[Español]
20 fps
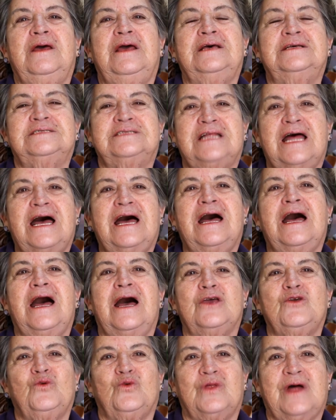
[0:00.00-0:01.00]
está
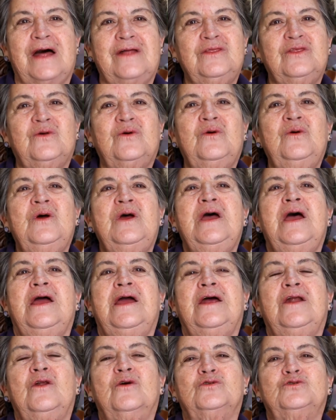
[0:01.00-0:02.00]
ayudando
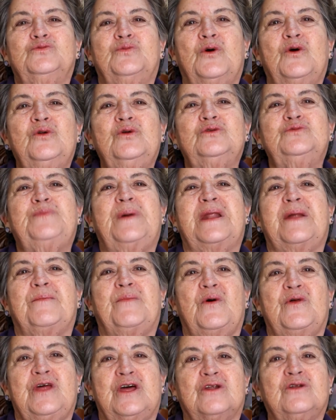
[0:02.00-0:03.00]
en los bonos para
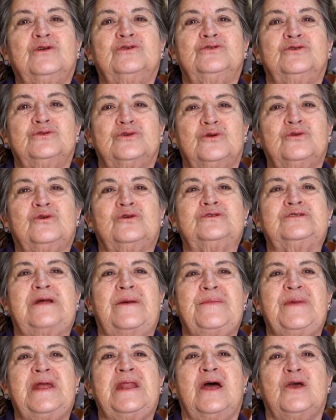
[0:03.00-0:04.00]
podernos nosotros
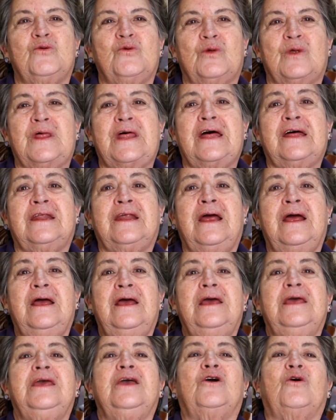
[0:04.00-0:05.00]
también ayudar
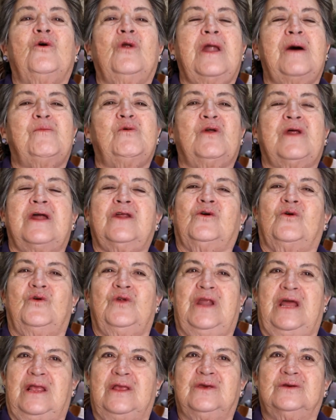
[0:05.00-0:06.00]
y colaborar
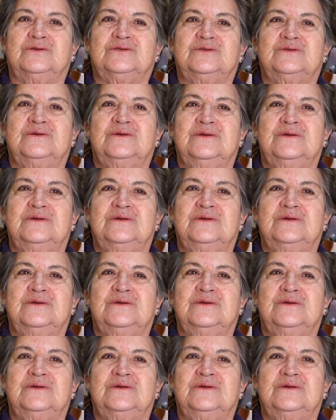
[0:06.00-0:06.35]
con ellos.